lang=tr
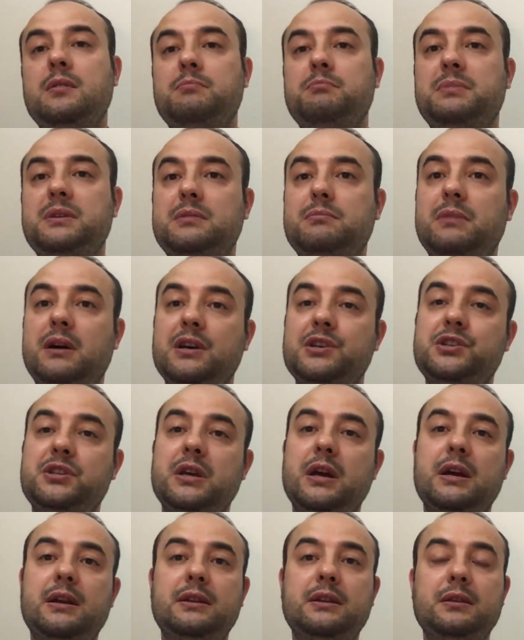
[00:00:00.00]
Bir
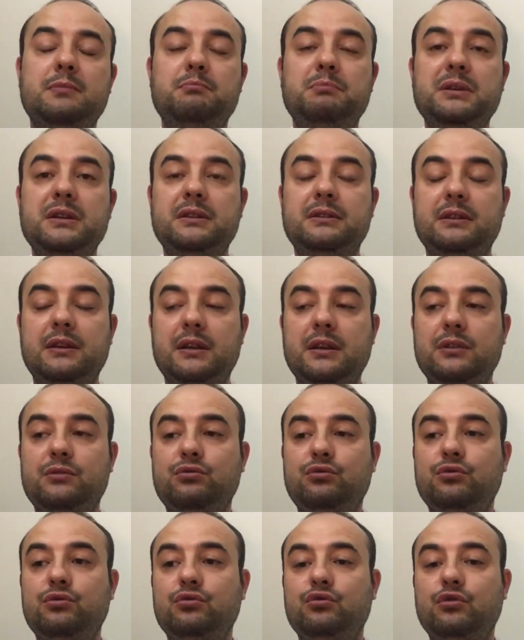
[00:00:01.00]
Mahşer'di, Bir
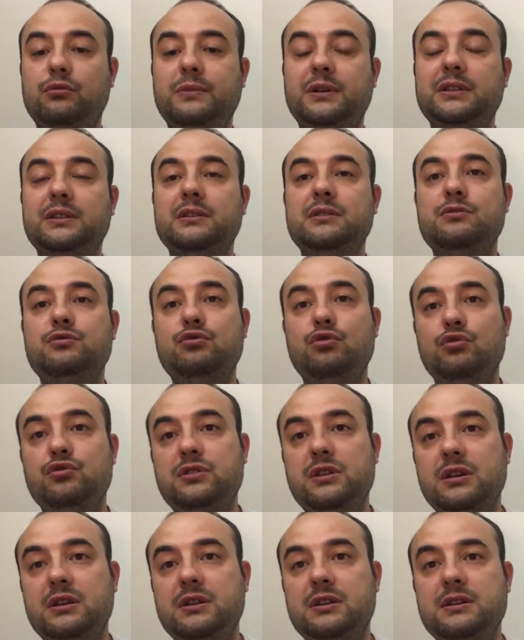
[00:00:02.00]
Tereddüt'ün romanı,
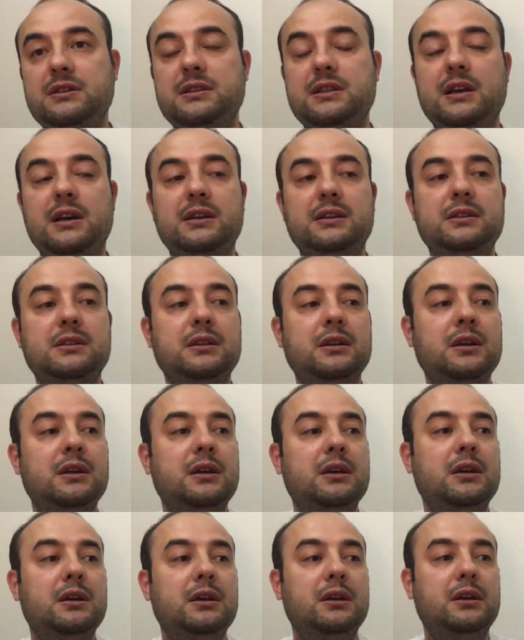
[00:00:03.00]
Sözde Kızlar,
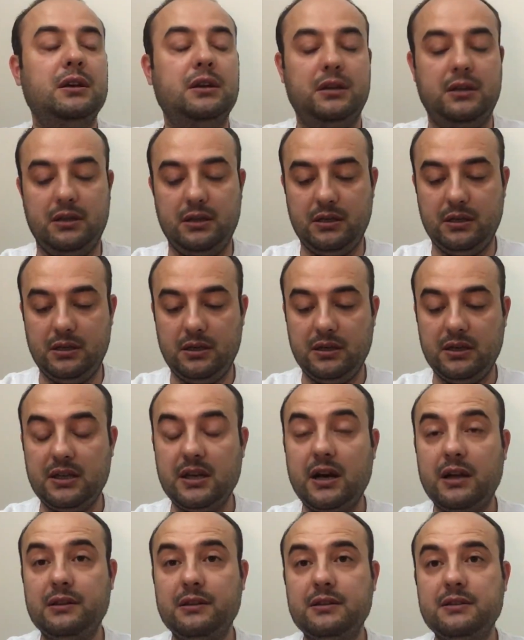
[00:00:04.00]
e,
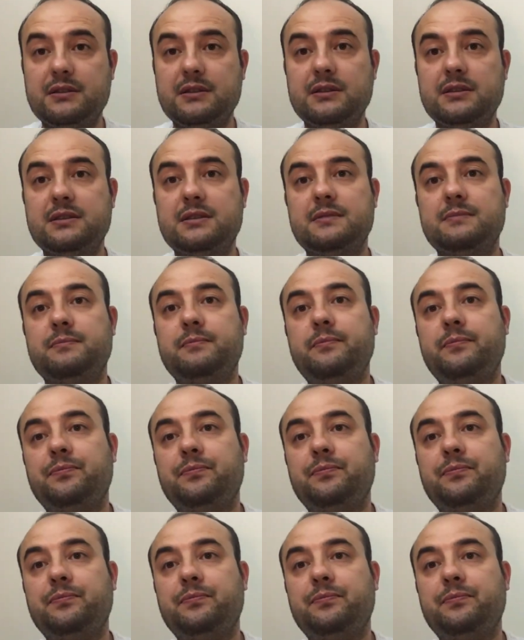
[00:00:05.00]
Yalnızız